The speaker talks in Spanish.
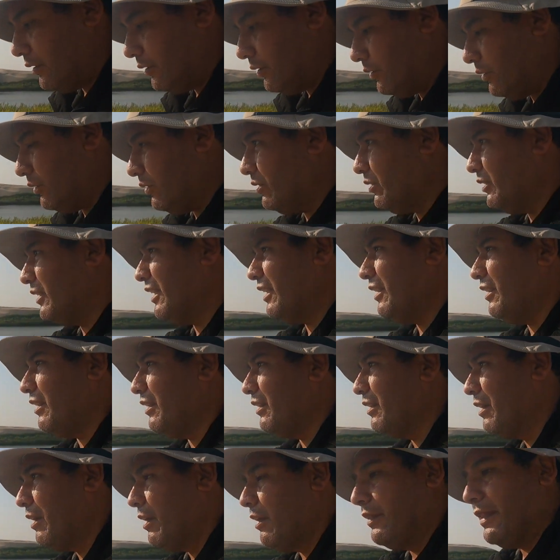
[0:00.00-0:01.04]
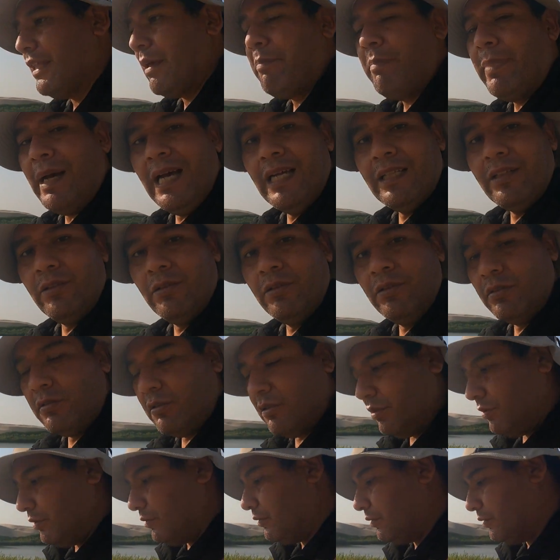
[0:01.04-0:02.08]
¿no? de,
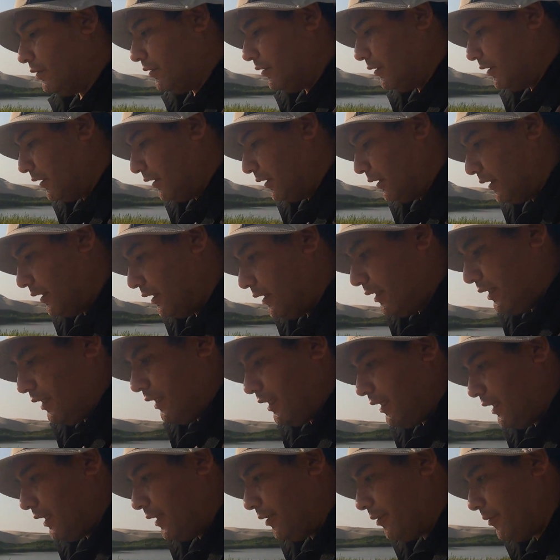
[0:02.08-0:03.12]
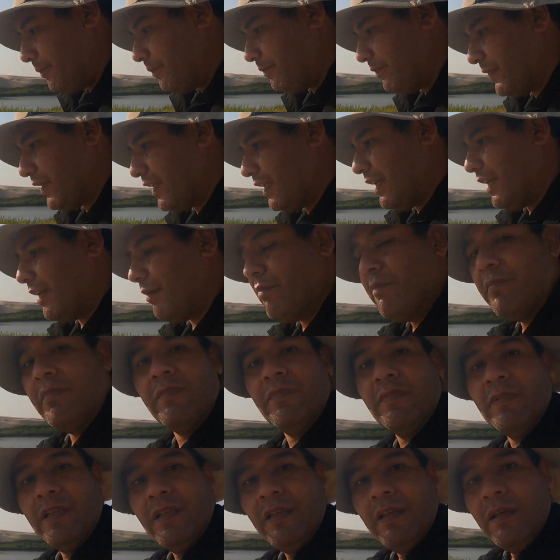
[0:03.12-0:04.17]
patos, eh, que,
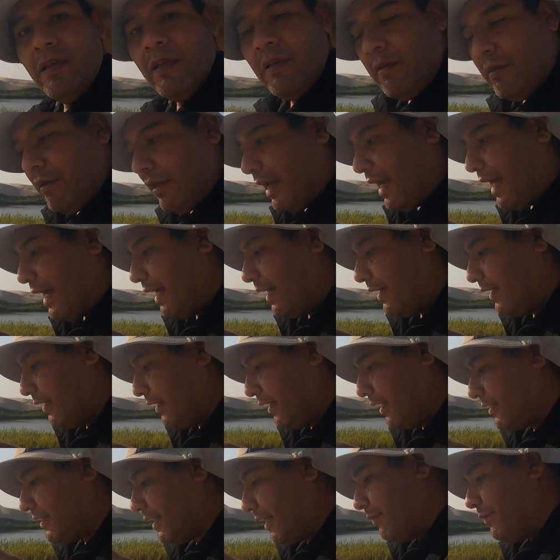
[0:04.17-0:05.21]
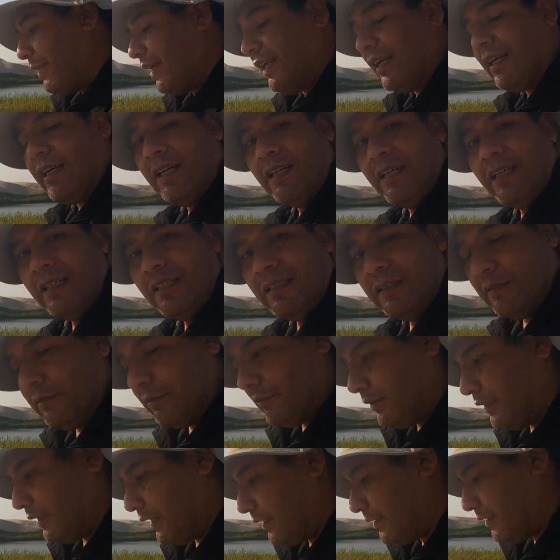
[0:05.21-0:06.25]
que se albergan acá.
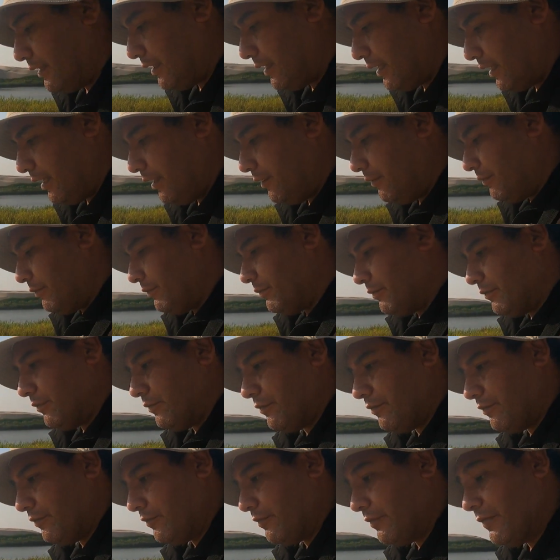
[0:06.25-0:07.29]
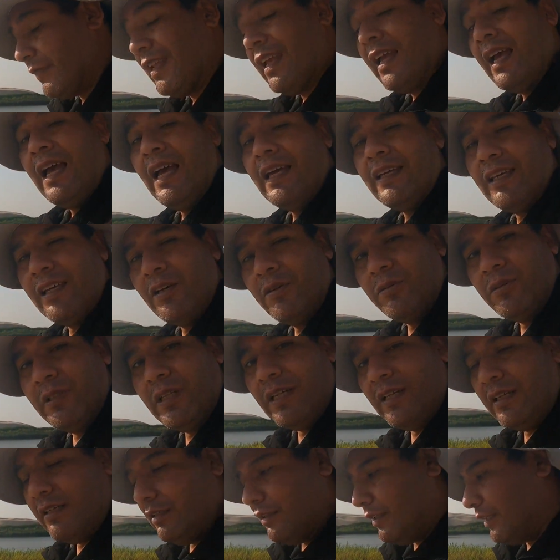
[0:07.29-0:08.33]
Así que hay que
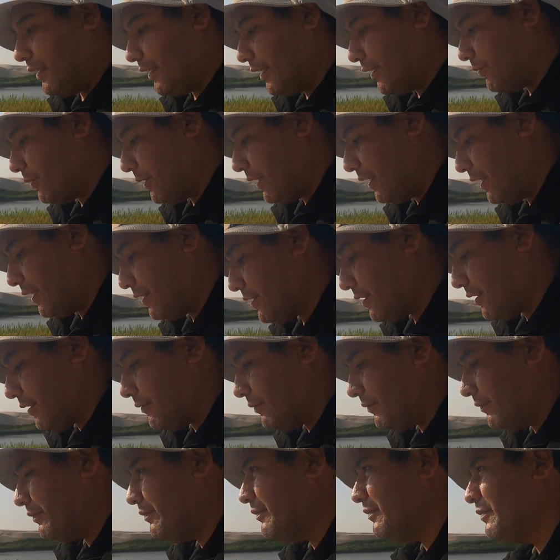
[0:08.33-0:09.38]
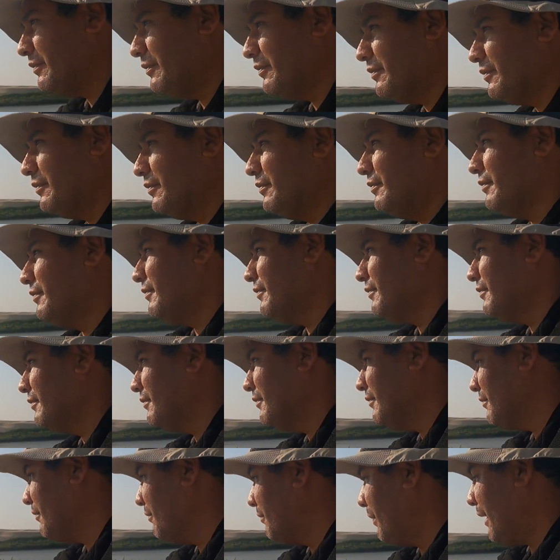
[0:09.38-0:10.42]
cuidar la naturaleza
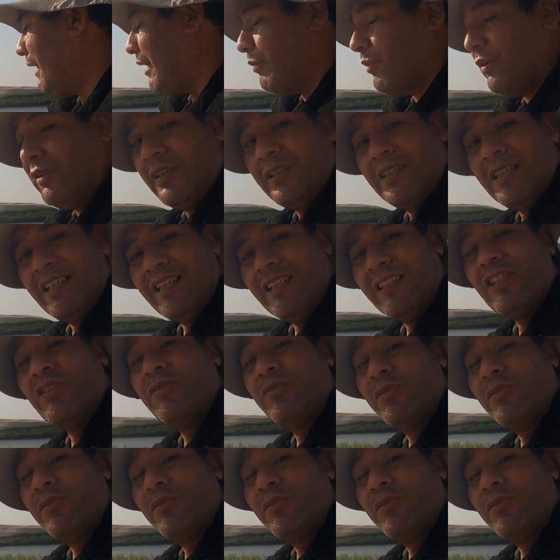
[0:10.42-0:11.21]
para poder seguir